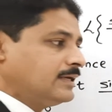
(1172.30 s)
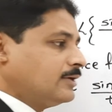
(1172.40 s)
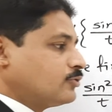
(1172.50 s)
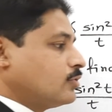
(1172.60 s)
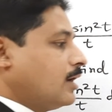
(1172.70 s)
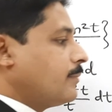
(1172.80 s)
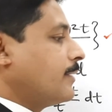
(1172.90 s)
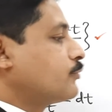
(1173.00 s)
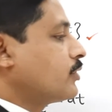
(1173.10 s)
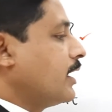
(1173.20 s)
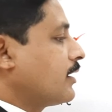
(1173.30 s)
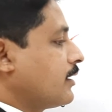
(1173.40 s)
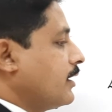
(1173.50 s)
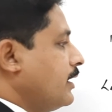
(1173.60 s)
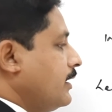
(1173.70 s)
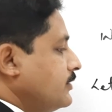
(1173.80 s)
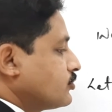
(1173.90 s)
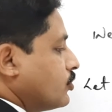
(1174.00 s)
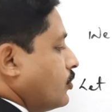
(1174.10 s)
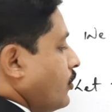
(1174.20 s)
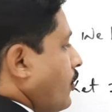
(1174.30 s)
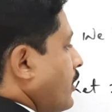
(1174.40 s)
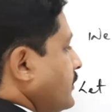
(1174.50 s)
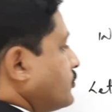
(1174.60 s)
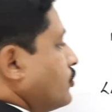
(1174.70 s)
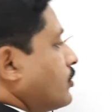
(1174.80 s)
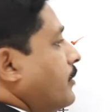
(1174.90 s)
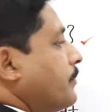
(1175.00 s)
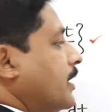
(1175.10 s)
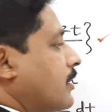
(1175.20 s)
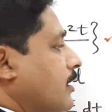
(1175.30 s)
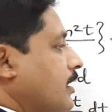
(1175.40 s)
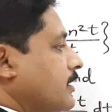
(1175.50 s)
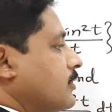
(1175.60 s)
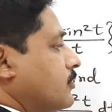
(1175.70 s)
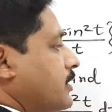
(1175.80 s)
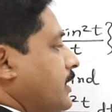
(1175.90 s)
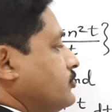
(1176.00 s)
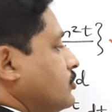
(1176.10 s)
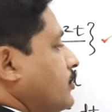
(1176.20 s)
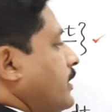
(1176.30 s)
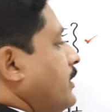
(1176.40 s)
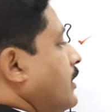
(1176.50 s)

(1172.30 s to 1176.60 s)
है तो अब आपको क्या करना है इसको और इसको कंपेयर करना है देखो ये जो